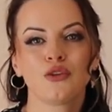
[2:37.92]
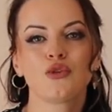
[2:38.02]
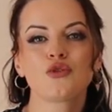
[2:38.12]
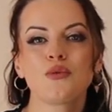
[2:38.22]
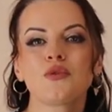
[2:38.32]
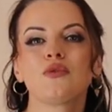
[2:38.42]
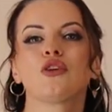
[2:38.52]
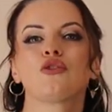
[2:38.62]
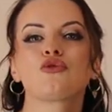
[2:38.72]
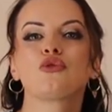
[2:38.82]
Но,
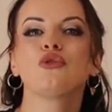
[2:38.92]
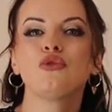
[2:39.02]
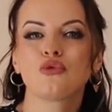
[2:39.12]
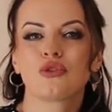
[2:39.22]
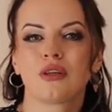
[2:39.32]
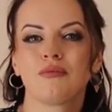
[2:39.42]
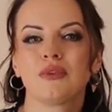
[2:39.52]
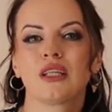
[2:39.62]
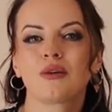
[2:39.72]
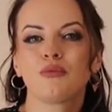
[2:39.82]
собственно, что и нужно.
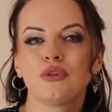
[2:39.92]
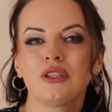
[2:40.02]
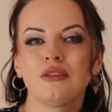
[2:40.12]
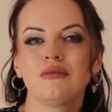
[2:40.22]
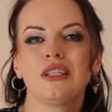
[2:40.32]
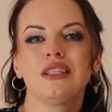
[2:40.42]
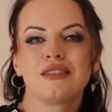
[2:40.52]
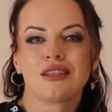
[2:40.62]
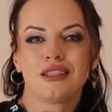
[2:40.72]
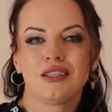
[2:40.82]
На работе
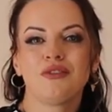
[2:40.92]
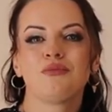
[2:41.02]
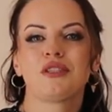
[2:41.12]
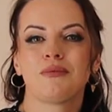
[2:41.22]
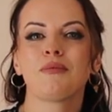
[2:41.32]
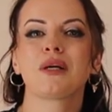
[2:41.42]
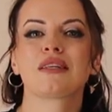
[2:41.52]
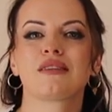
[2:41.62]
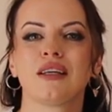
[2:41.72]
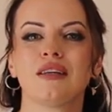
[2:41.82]
инициативными себя
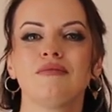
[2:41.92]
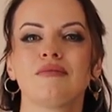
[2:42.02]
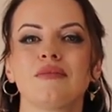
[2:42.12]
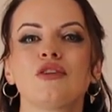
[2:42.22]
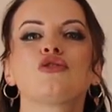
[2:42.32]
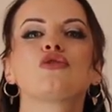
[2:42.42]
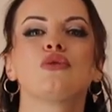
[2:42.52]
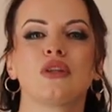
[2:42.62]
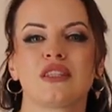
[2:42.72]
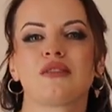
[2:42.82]
показали,
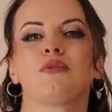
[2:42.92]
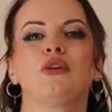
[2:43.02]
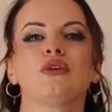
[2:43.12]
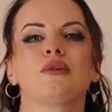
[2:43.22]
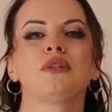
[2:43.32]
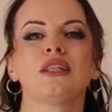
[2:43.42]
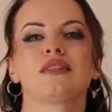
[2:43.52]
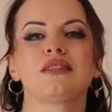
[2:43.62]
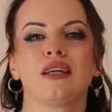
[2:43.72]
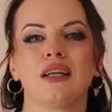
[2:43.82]
сторис с миллионом дел
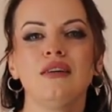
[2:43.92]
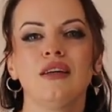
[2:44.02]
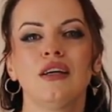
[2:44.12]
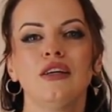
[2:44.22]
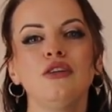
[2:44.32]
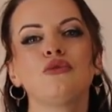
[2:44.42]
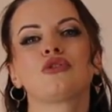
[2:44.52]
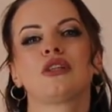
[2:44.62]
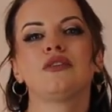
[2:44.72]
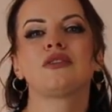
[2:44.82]
сняли и
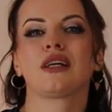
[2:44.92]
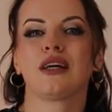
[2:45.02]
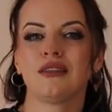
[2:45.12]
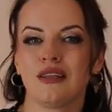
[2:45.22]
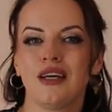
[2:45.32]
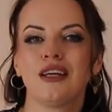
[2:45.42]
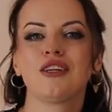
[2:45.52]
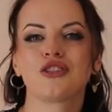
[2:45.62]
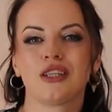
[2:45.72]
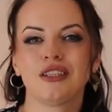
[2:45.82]
ушли в закат
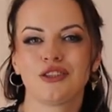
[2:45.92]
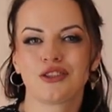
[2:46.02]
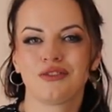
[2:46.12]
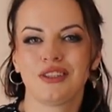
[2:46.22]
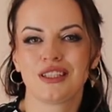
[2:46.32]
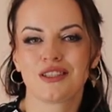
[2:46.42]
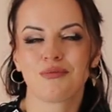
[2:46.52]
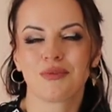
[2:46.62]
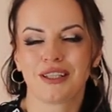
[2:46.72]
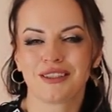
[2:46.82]
лежать и не шевелиться
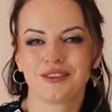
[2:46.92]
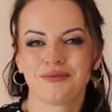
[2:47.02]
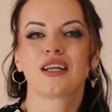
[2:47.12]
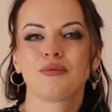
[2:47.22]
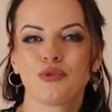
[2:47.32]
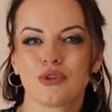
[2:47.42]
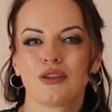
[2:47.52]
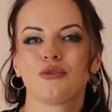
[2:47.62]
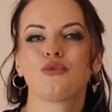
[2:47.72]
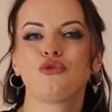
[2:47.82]
и плакать.
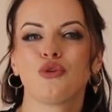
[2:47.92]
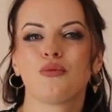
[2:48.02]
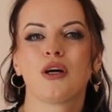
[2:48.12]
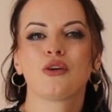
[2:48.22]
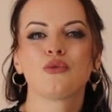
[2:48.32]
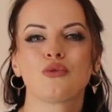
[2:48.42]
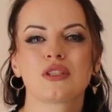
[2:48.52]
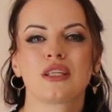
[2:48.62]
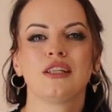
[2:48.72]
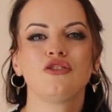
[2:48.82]
Работа, учеба,
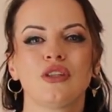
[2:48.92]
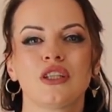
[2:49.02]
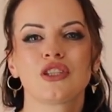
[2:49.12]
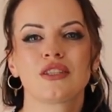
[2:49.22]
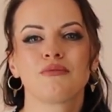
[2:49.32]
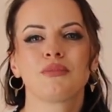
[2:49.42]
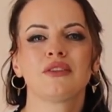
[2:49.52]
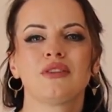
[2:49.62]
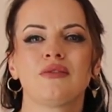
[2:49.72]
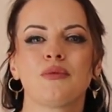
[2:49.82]
курсы, личная жизнь,
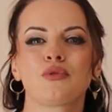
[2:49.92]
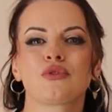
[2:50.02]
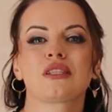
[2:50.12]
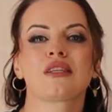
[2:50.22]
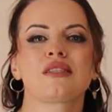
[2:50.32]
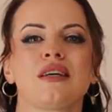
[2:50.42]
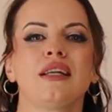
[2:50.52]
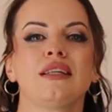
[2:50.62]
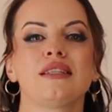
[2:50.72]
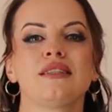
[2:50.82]
бытовые вопросы,
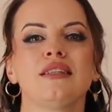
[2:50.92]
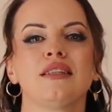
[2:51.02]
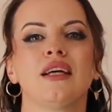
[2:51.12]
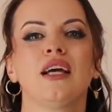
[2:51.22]
социальные сети